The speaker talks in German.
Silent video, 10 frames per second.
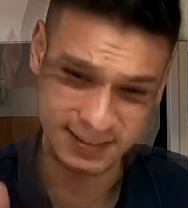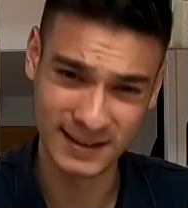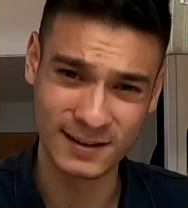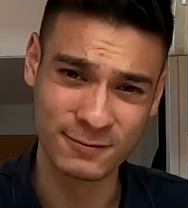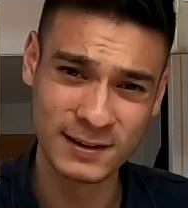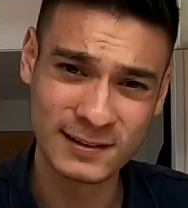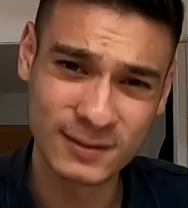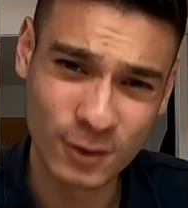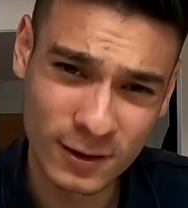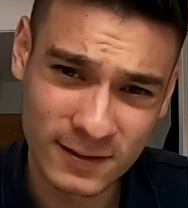Ja, wenn ich
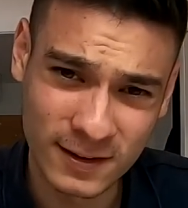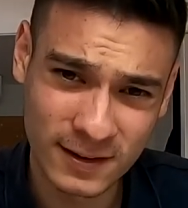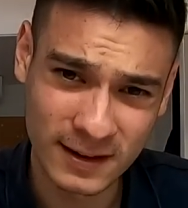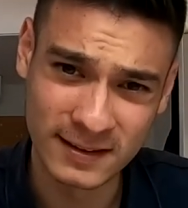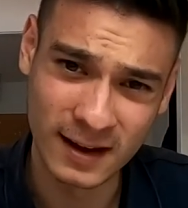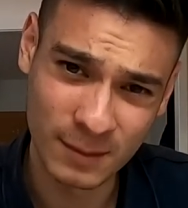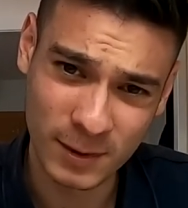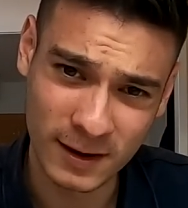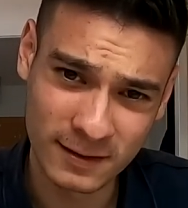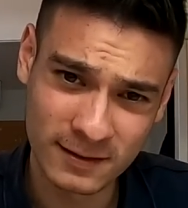Leute in
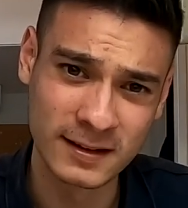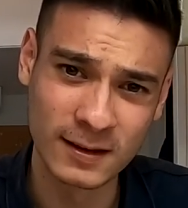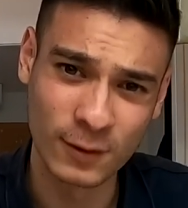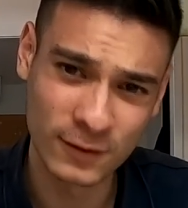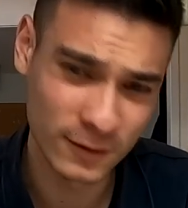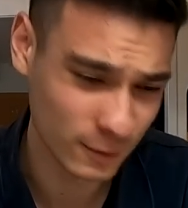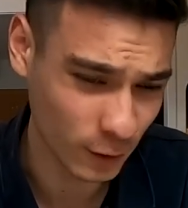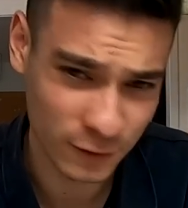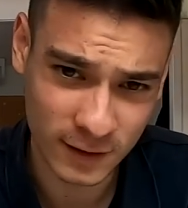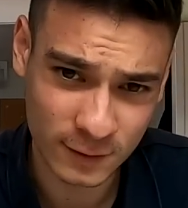Japan, die aus
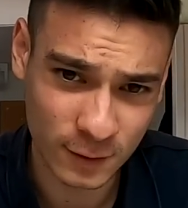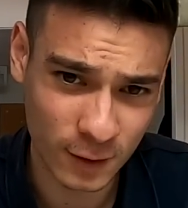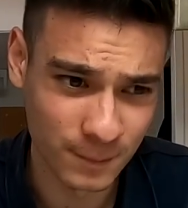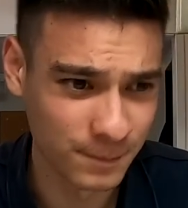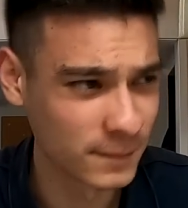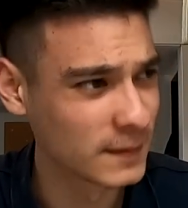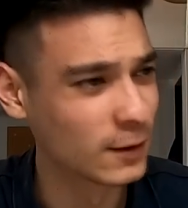Deutschland kommen,